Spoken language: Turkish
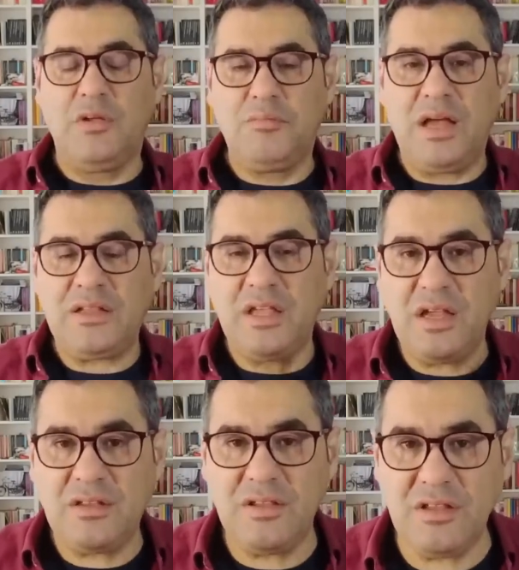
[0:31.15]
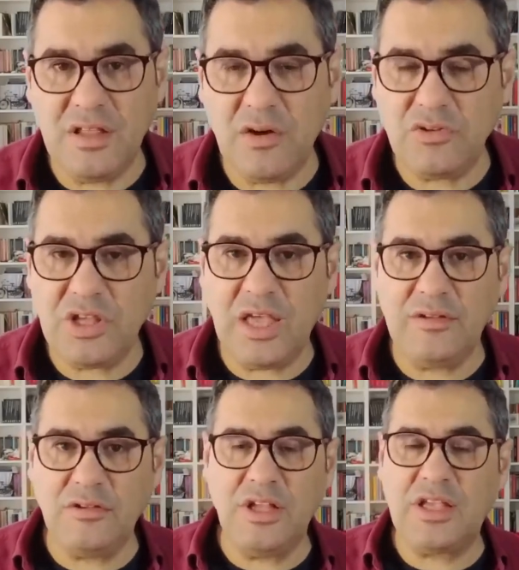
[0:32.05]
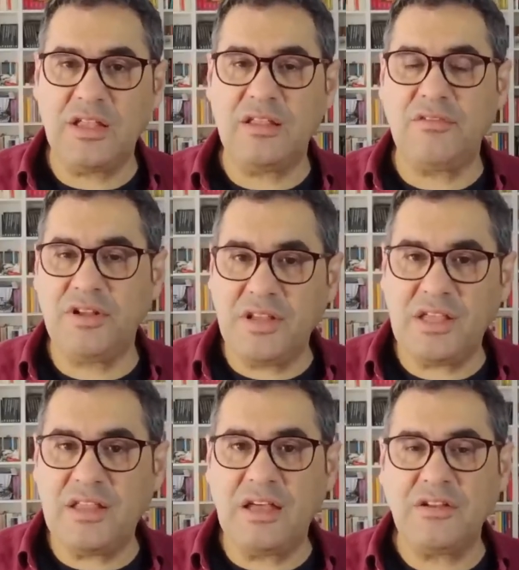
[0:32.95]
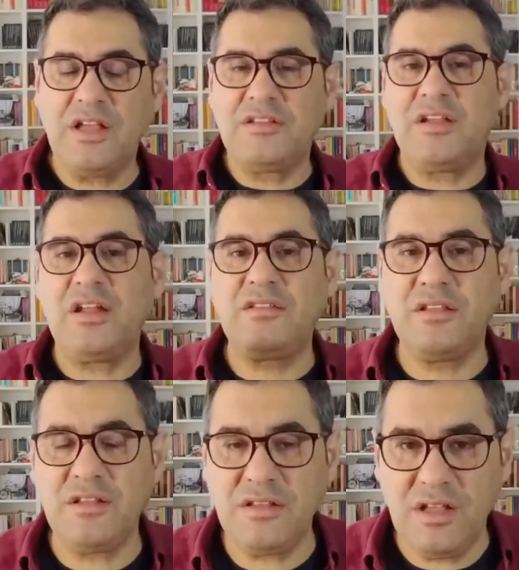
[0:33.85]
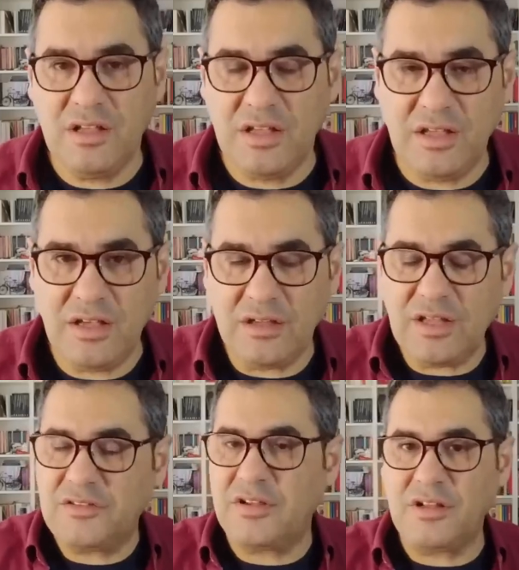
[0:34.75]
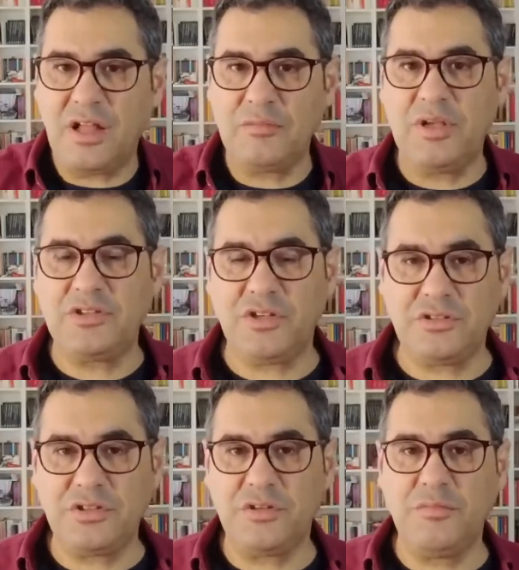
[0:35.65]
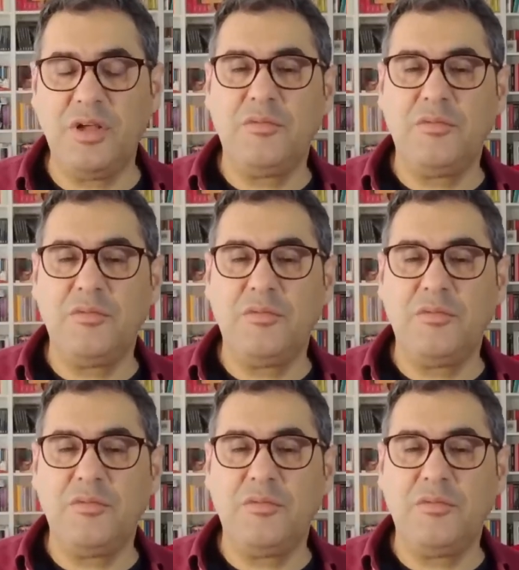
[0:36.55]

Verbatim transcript: Ben gerektiğinde 12 Eylül'de Kenan Evren'e gider. TRT'nin e, anahtarını almaya çalışırım.